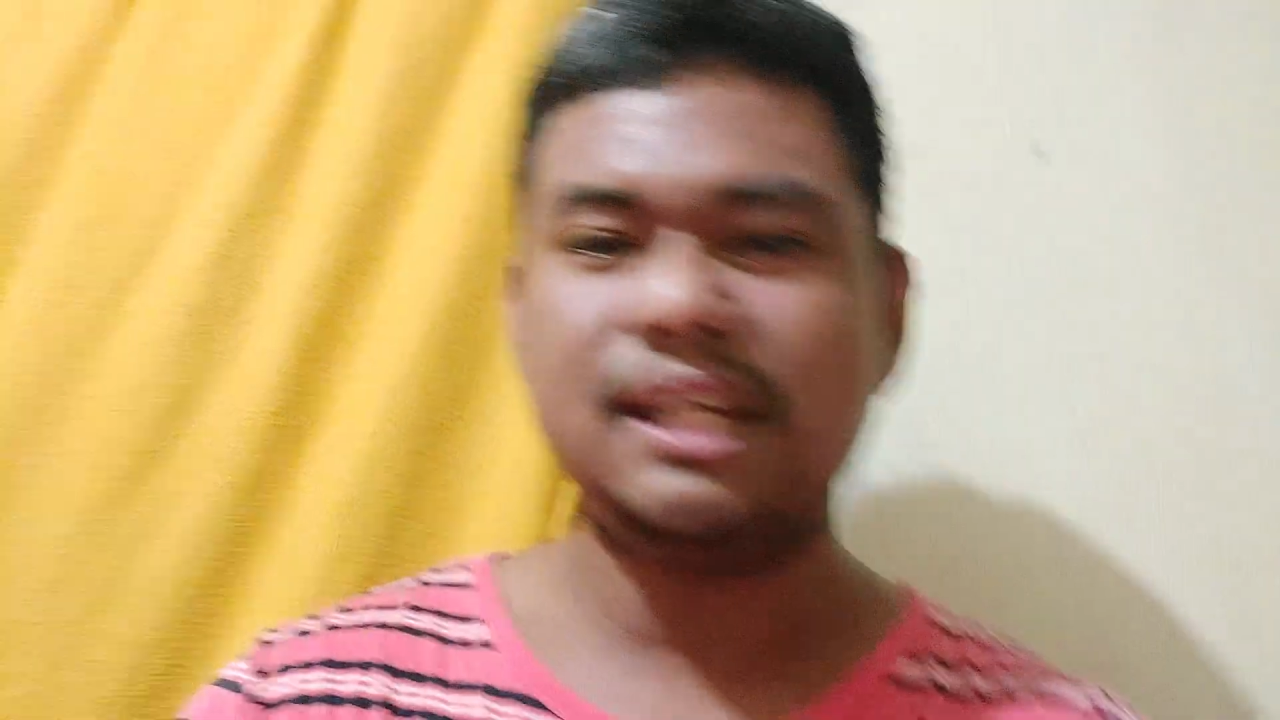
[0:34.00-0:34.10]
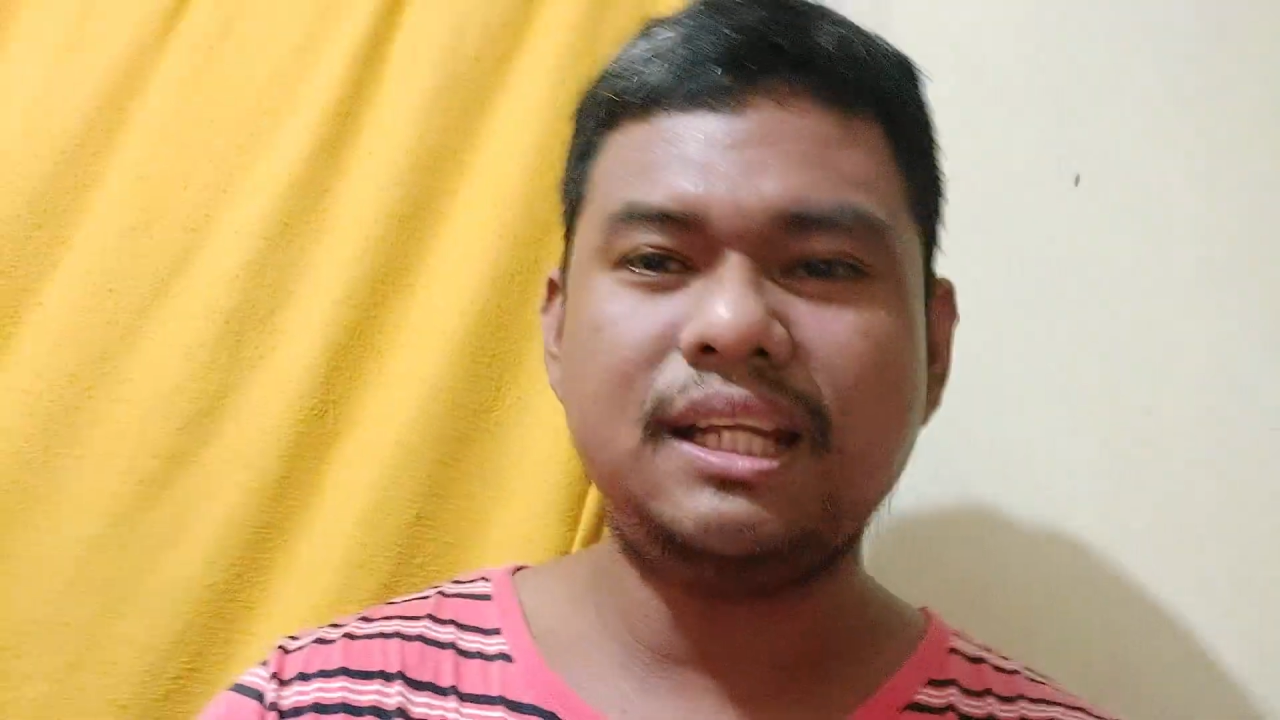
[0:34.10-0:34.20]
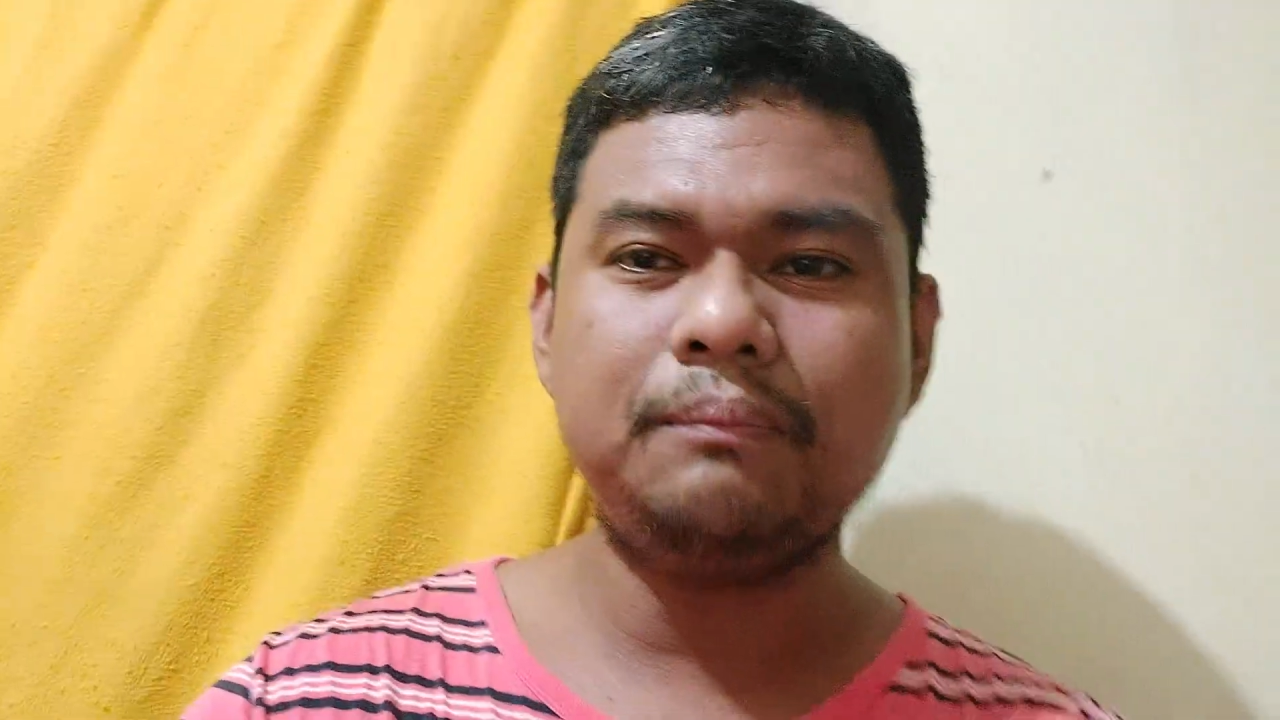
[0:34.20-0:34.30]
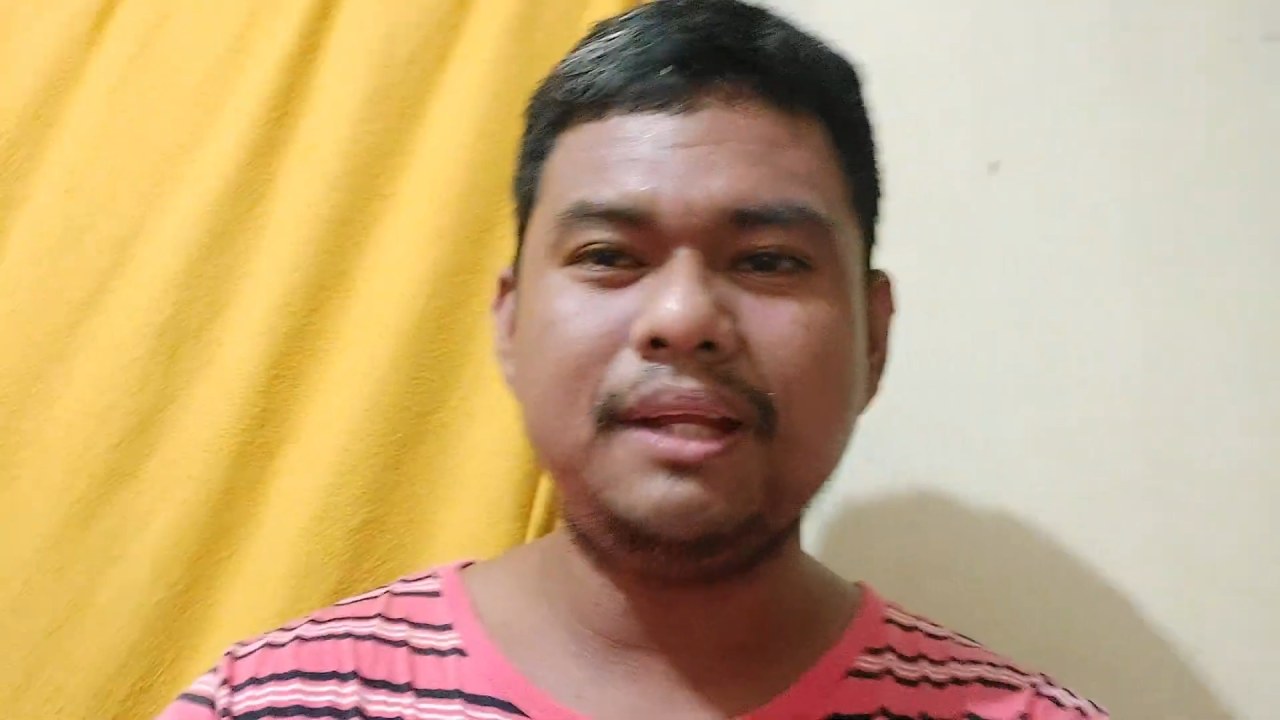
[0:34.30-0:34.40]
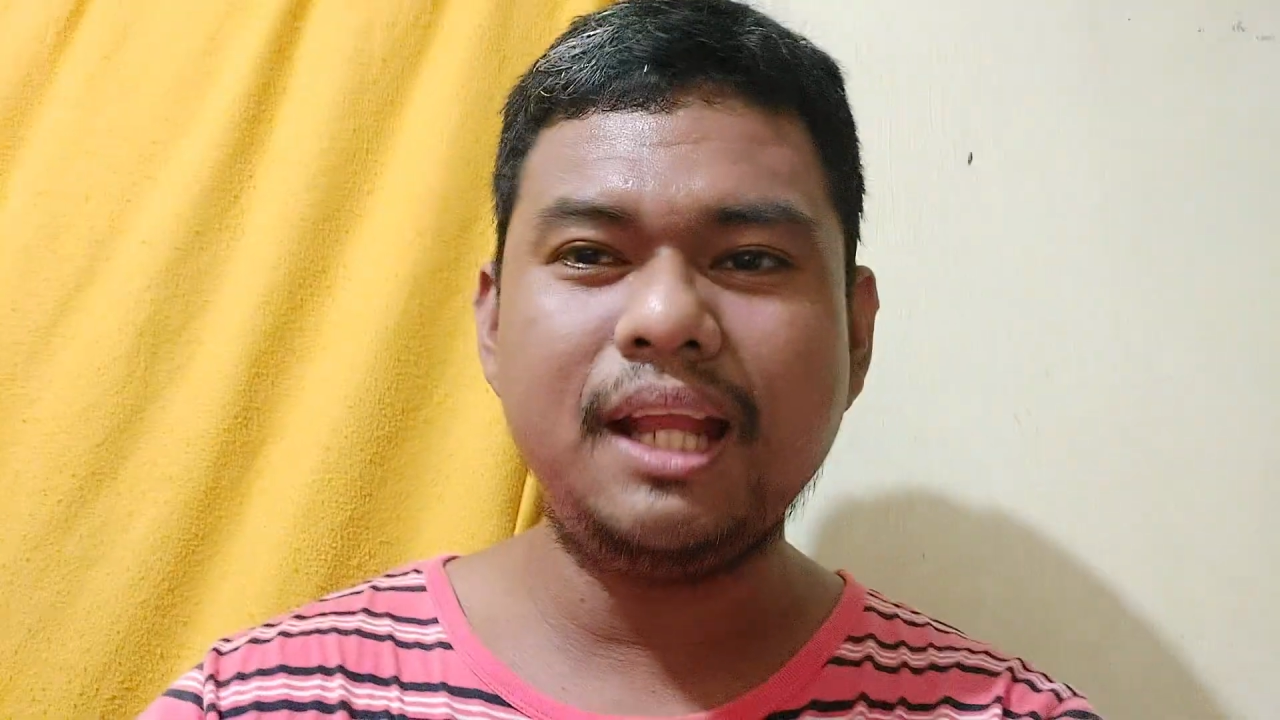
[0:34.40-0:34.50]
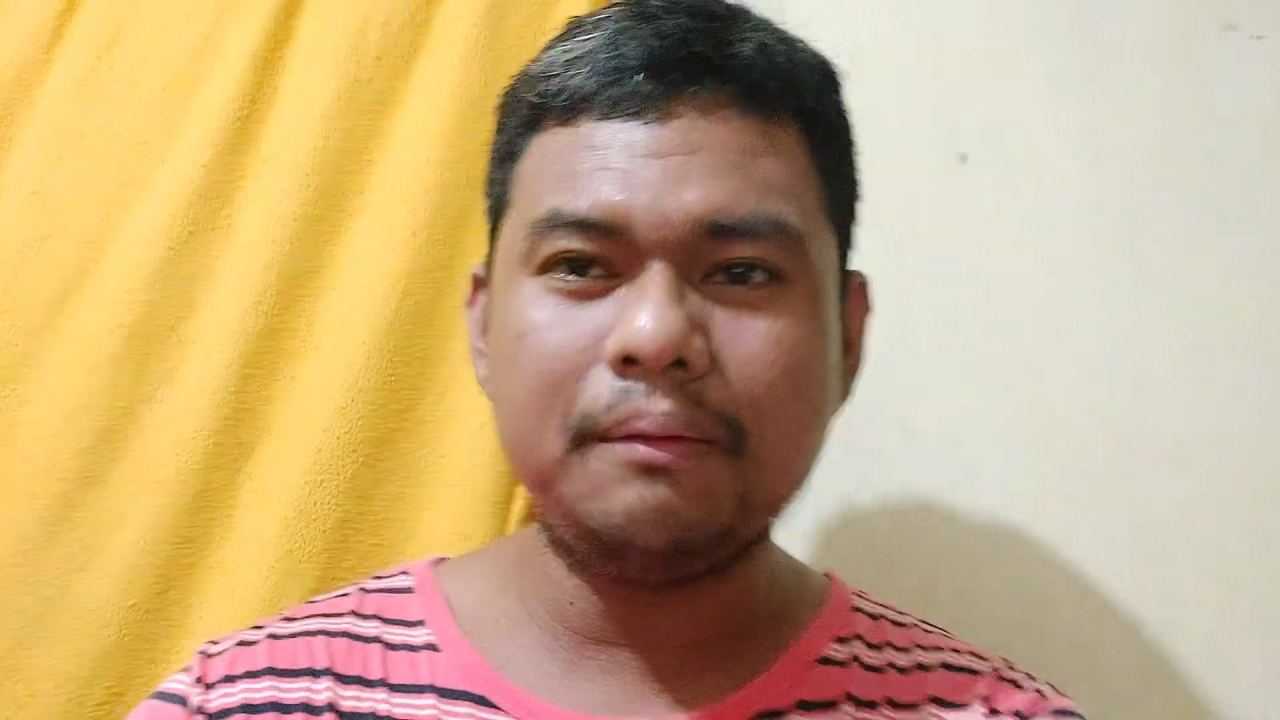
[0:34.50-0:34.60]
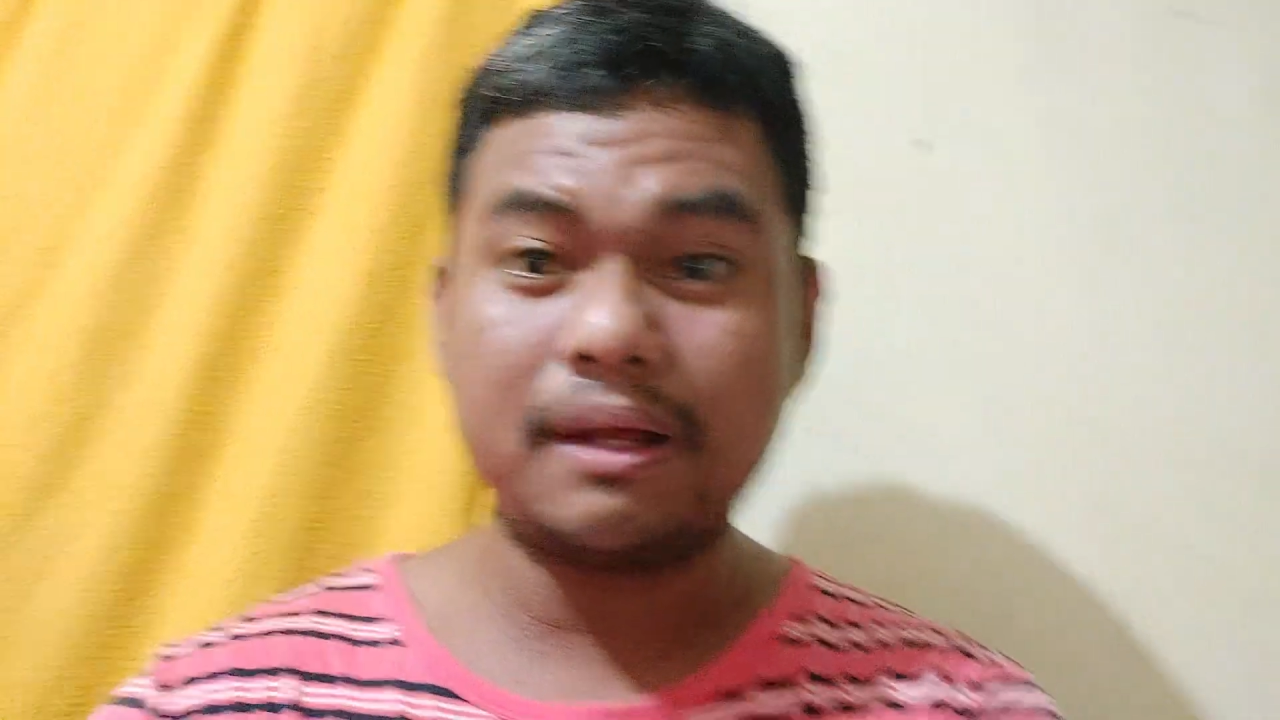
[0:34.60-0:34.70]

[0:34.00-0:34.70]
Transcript: Sana man lang